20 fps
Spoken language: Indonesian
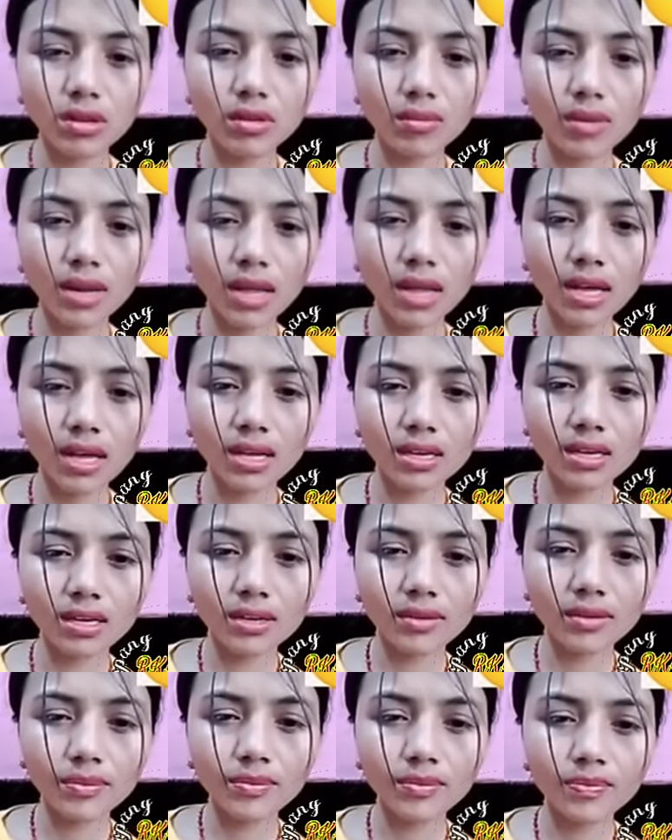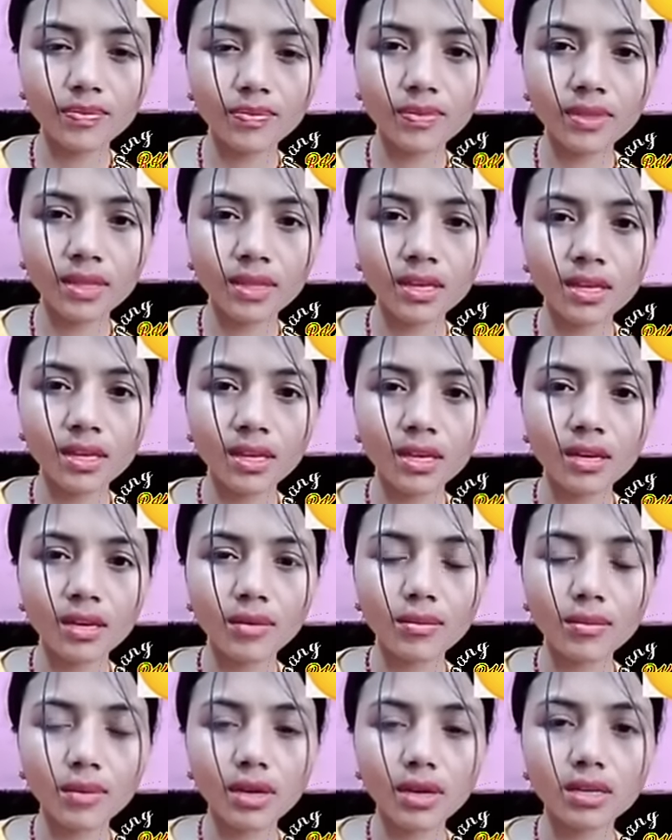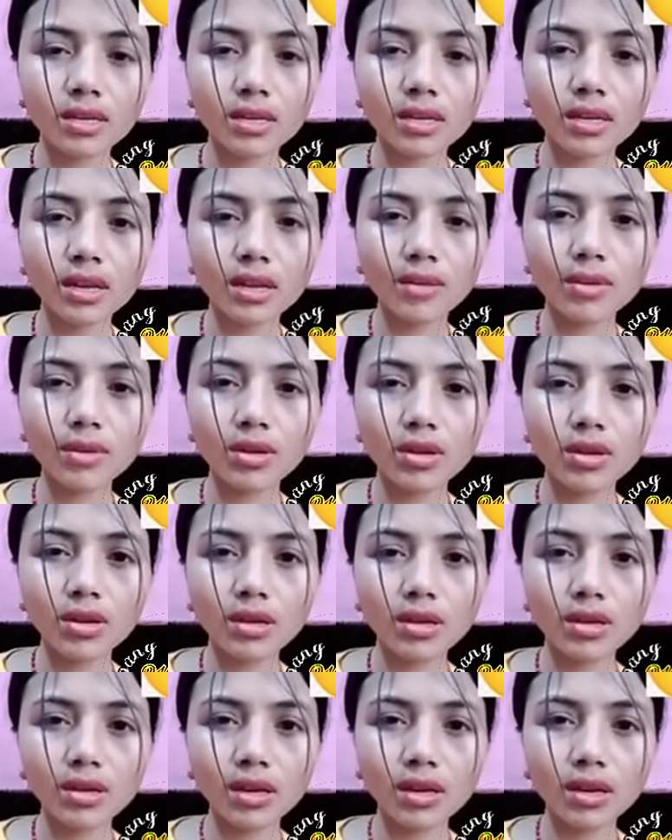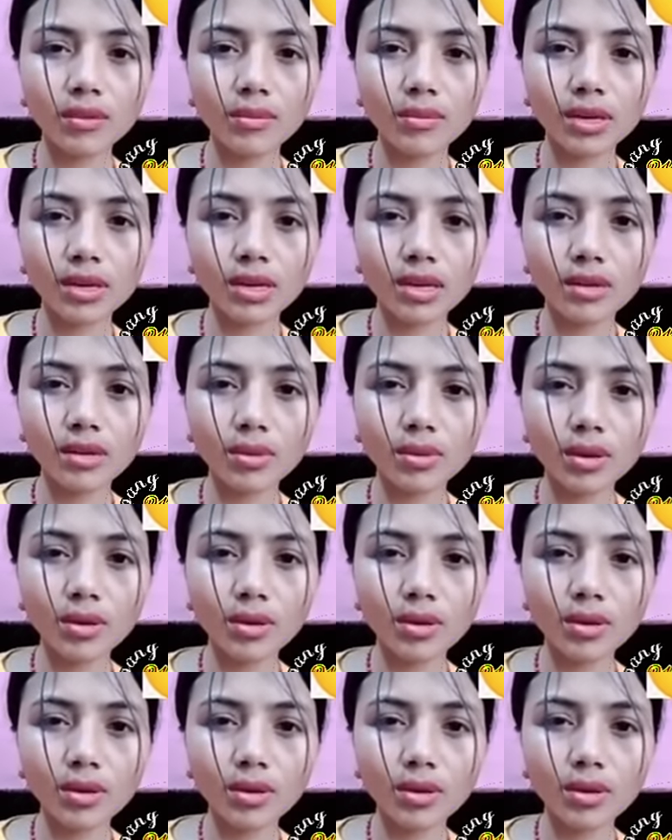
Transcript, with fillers: ram lah bat ngam don kam bat